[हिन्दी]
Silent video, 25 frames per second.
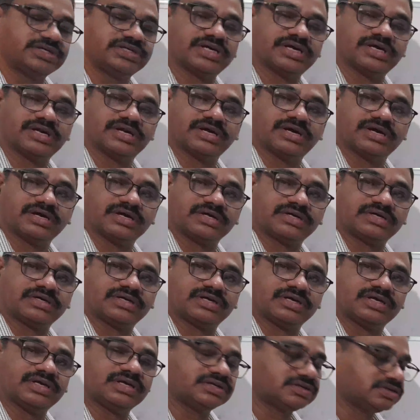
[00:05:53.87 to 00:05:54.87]
चार अंक
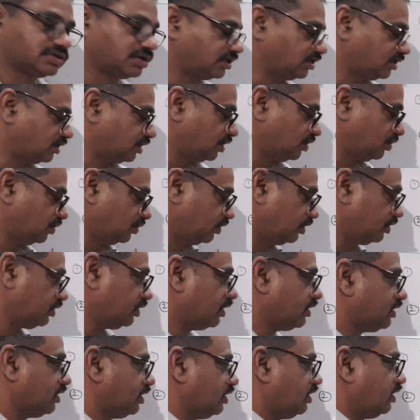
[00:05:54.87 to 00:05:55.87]
की संख्या होगी
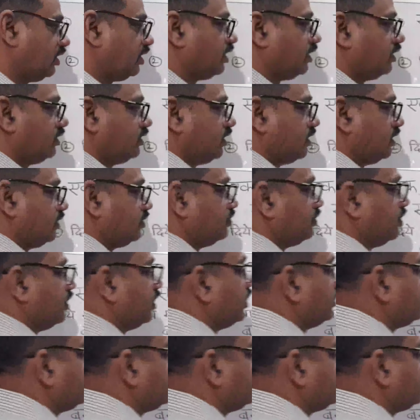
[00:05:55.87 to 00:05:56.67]
यानी एक हज़ार जो है